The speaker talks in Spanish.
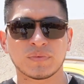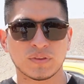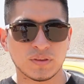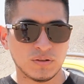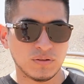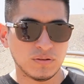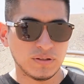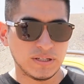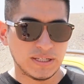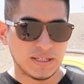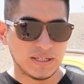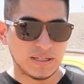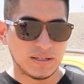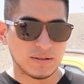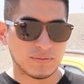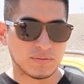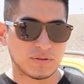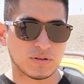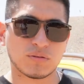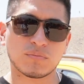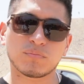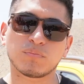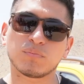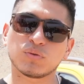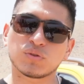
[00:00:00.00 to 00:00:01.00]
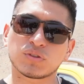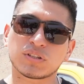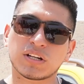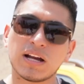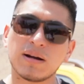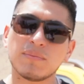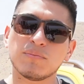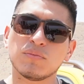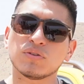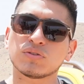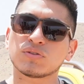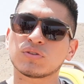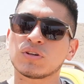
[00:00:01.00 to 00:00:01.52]
¿no? Eh,
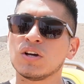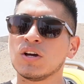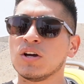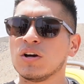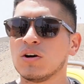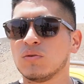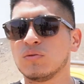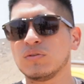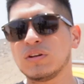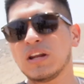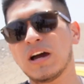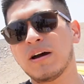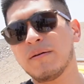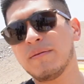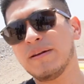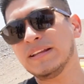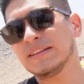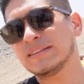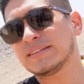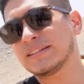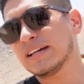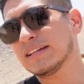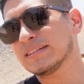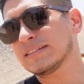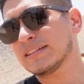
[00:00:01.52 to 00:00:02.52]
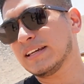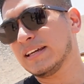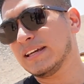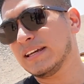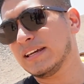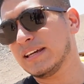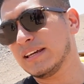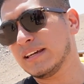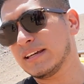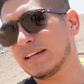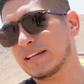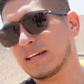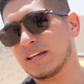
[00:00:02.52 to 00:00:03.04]
buscamos unas ventas
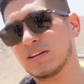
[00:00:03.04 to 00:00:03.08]
eh,